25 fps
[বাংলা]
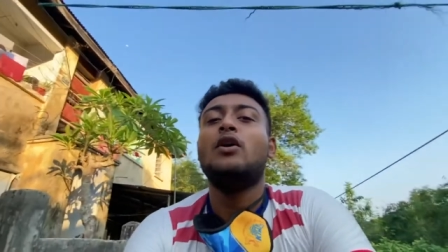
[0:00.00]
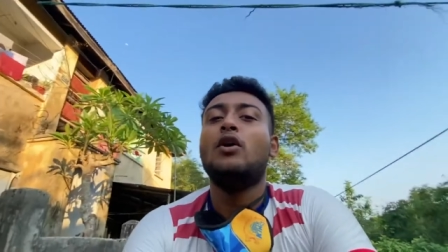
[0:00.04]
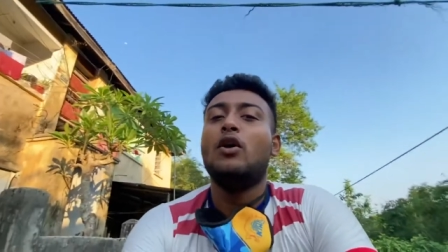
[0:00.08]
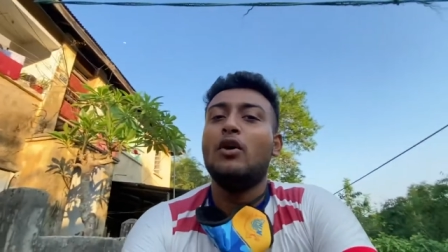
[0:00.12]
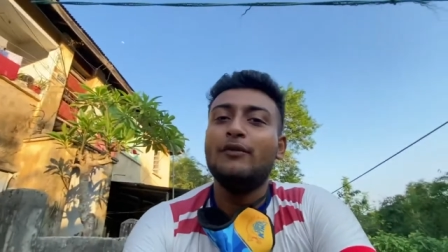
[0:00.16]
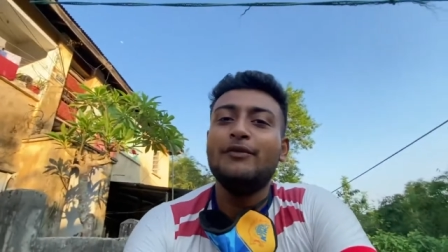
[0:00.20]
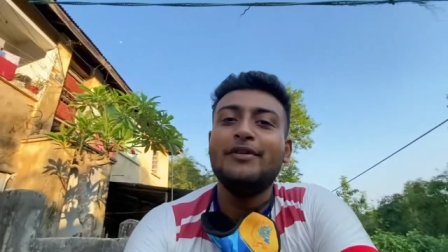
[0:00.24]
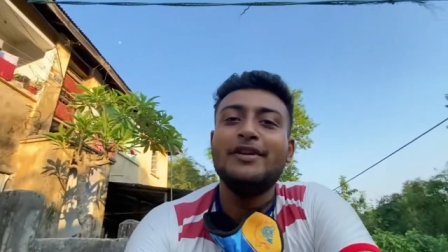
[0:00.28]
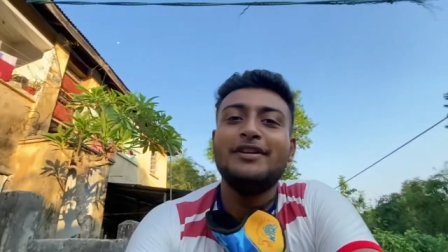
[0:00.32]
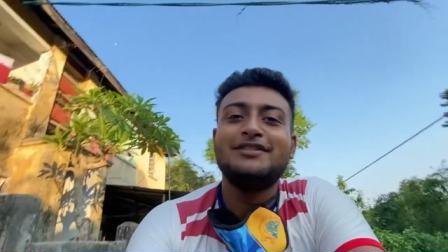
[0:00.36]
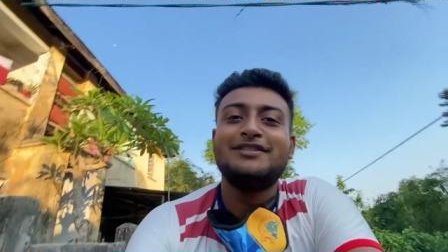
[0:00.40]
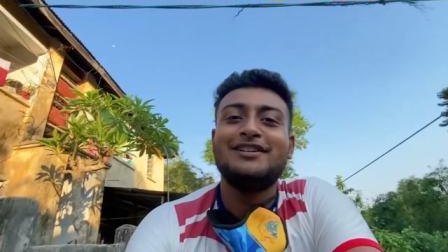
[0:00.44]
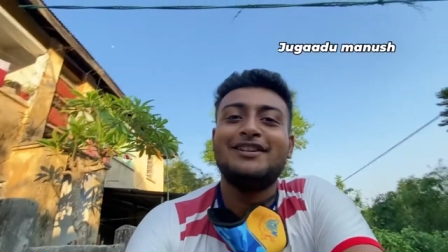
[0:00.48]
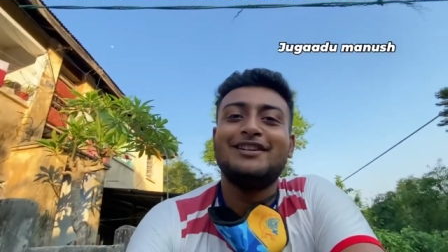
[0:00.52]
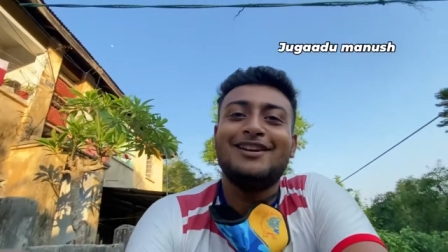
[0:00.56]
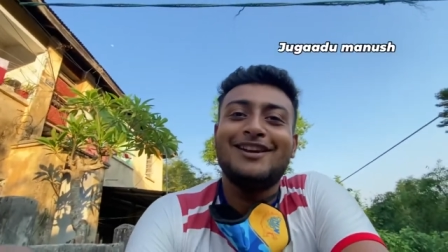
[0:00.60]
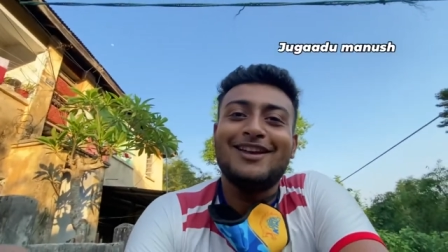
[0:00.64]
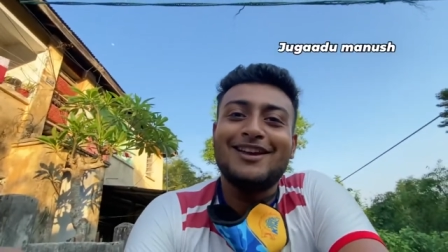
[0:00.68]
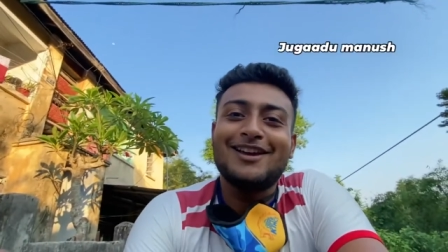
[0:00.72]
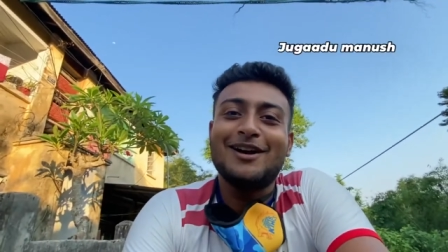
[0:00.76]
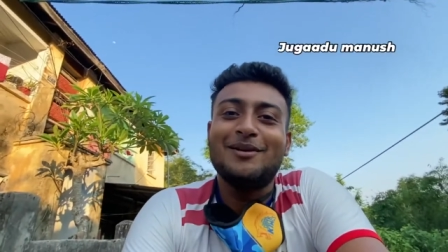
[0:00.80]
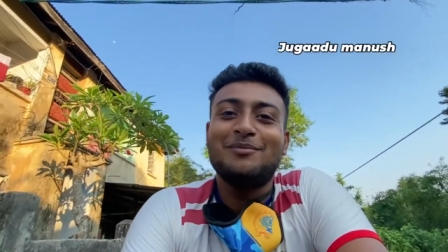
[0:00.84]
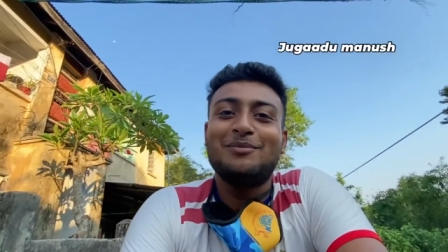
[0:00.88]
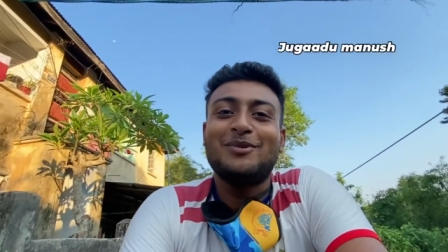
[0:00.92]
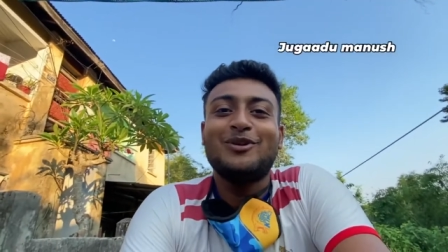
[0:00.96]
অবভিয়াসলি
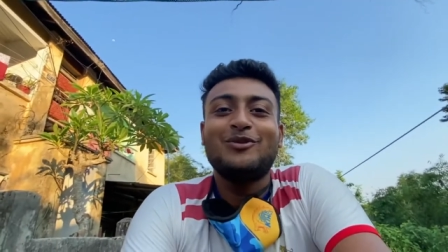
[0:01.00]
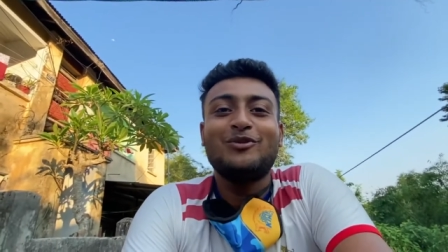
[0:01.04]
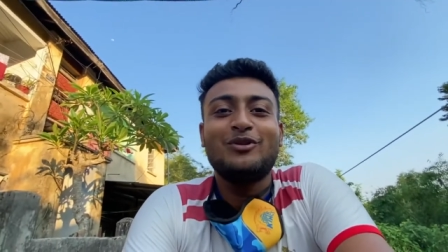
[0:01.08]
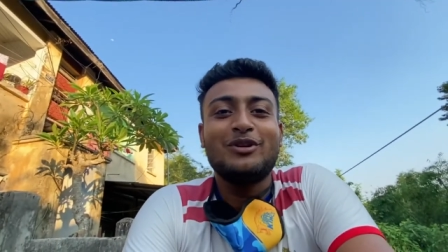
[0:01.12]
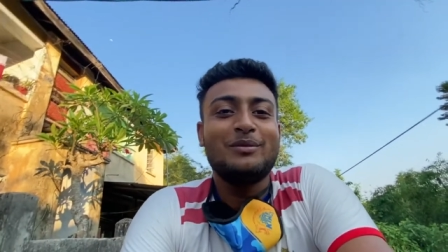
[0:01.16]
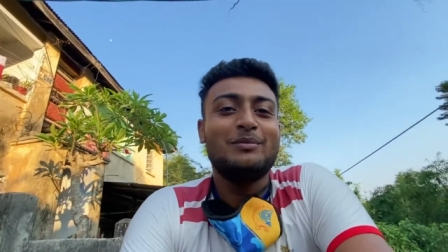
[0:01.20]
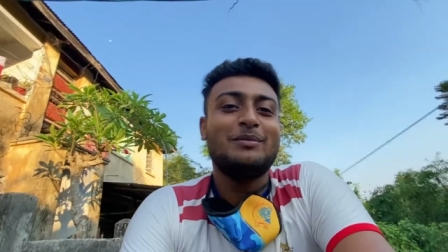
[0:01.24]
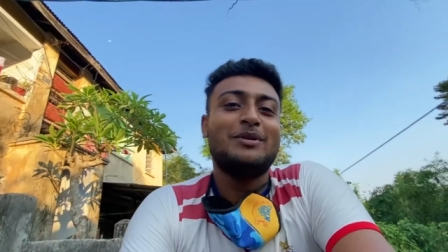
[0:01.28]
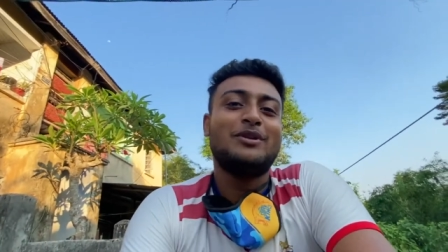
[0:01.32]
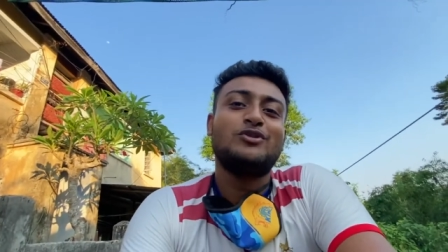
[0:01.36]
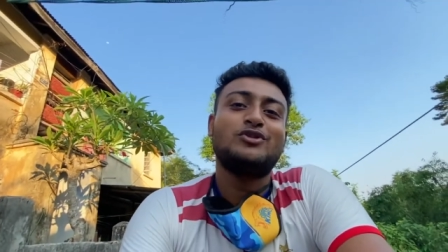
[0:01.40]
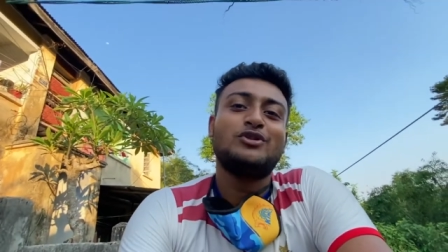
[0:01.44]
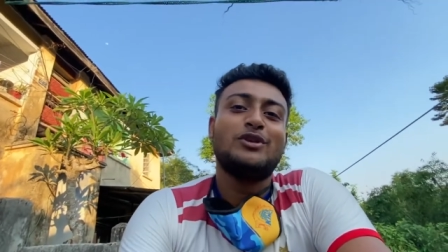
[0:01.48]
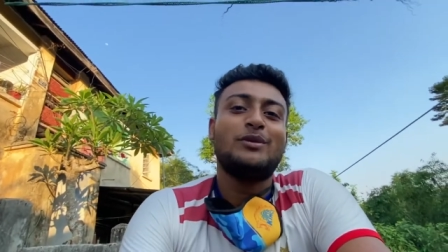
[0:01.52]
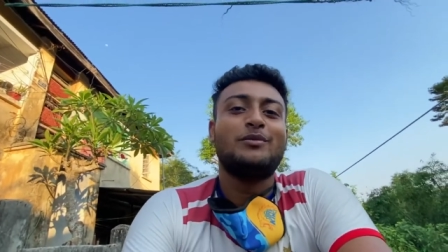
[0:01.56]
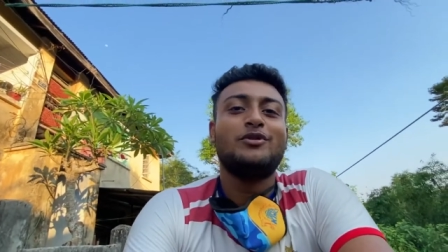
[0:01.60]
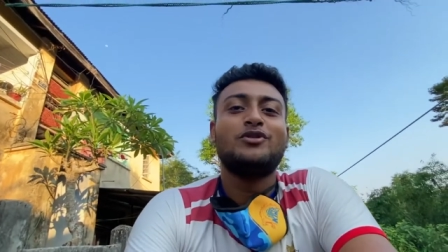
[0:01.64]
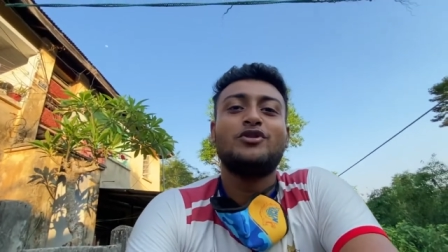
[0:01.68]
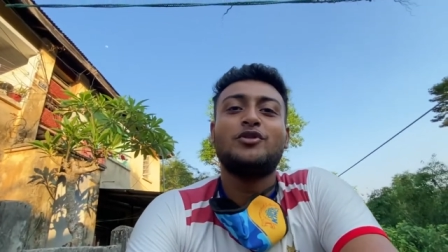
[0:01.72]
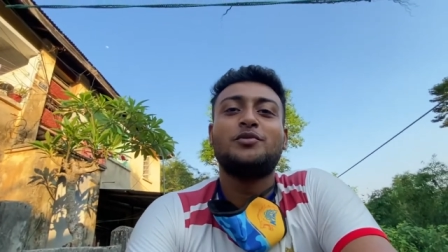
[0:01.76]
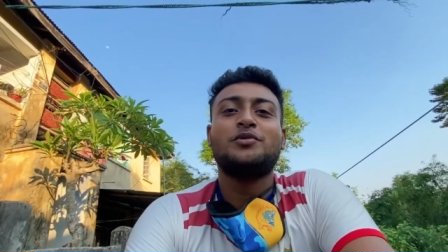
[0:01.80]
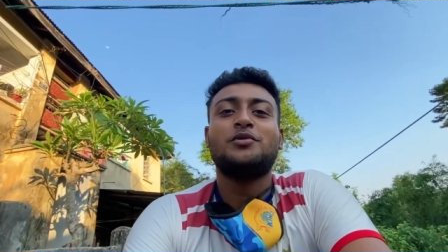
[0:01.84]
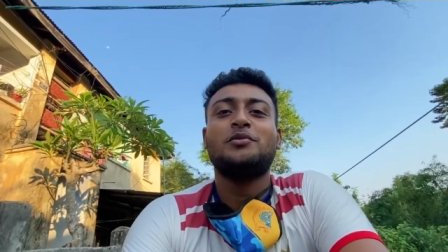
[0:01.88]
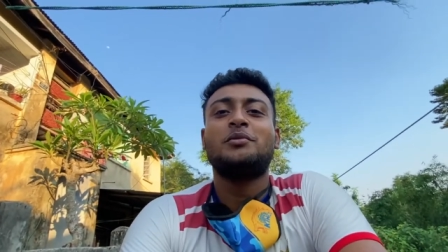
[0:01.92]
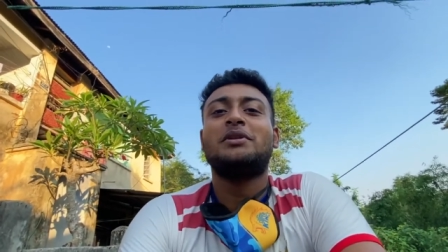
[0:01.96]
লাইক আমরা গরিব মানুষ আমরা
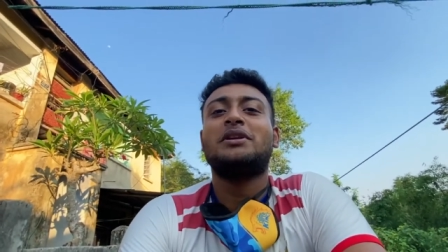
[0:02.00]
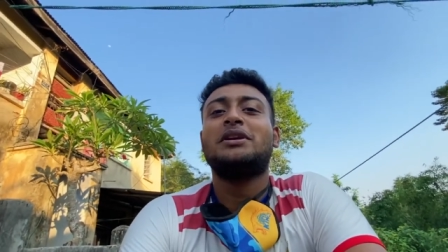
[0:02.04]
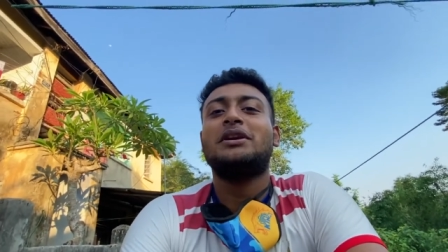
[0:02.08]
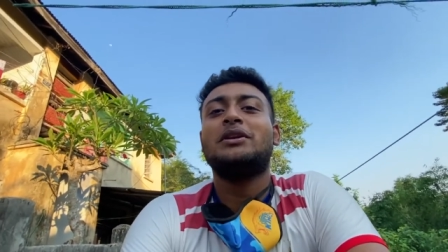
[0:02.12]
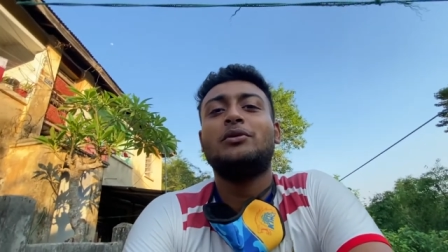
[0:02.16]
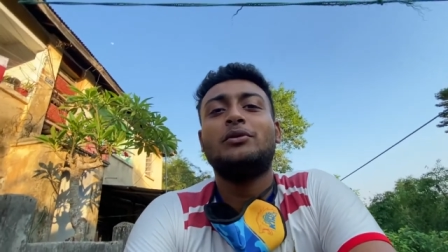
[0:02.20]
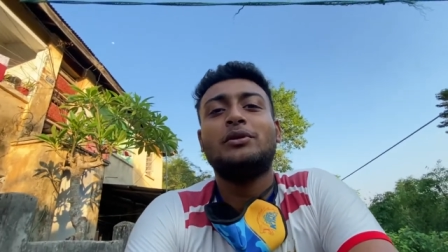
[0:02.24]
সবসময় কী